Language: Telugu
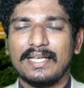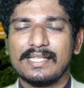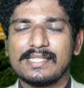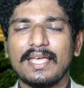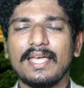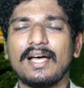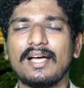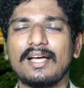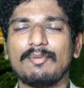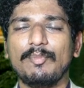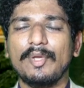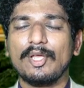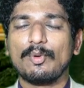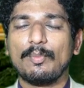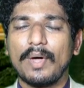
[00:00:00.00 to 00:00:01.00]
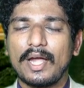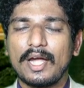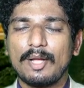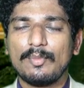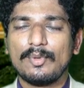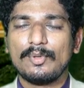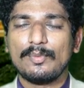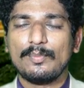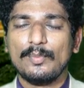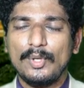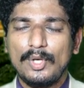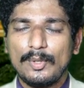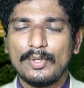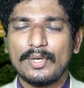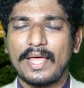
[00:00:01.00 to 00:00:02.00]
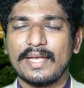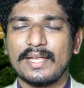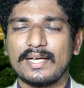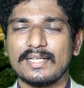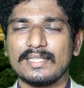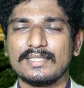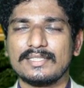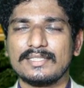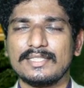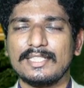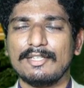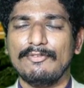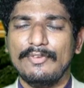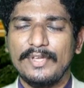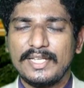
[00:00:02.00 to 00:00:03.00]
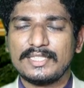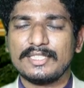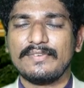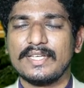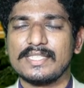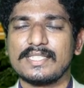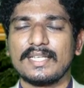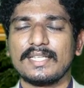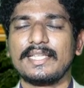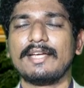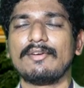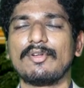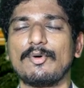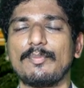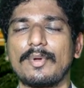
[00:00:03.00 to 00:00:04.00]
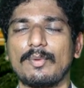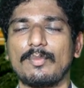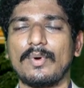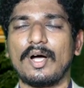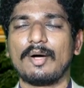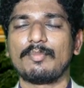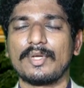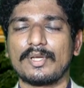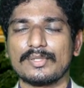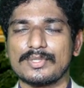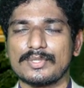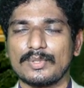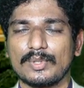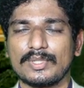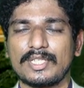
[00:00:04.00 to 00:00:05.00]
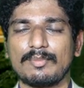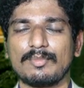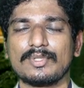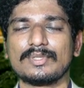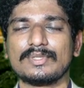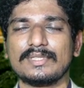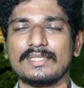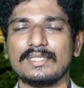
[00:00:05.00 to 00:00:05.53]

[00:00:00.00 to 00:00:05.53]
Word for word: ఎసయ మీరు మరణము ముళ్ళు ఉన్నాయన విరిచివేసిన దేవుడు ప్రభా మీకు స్తోత్రములు